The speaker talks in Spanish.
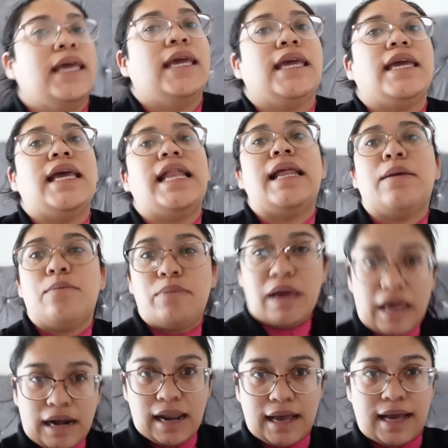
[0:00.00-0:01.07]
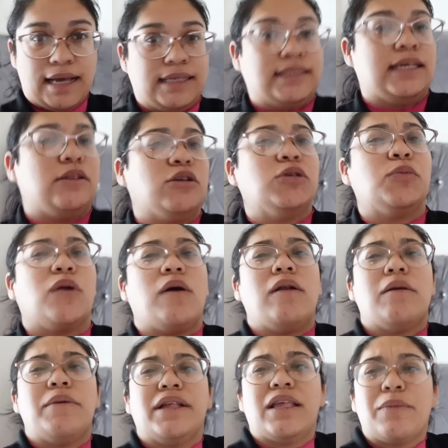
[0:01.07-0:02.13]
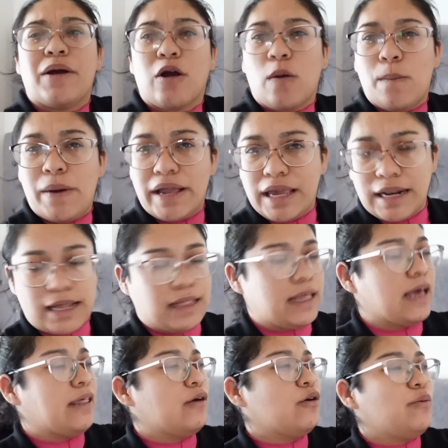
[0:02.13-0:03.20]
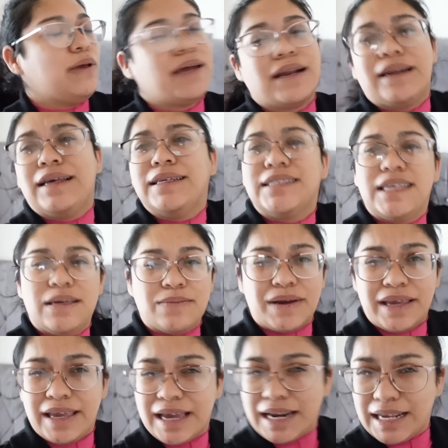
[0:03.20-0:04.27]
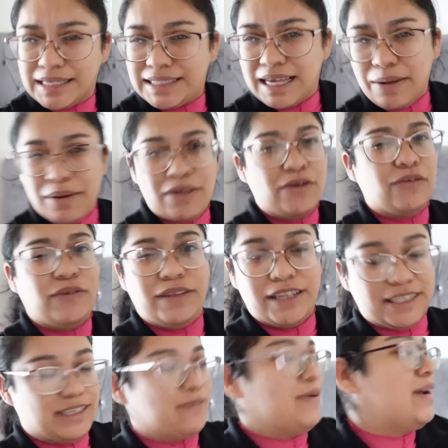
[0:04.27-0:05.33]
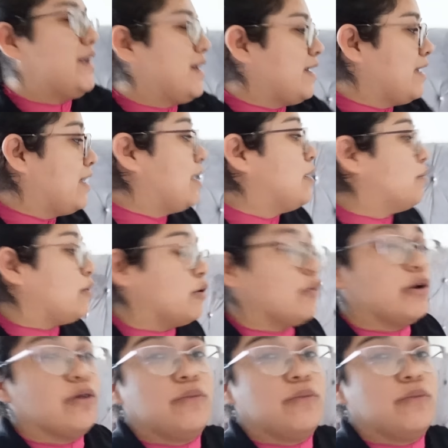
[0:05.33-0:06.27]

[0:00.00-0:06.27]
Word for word: y limpiar la casa. Entonces probablemente me acompañen el día de hoy viernes y mañana sábado, fin de semana. Pero bueno,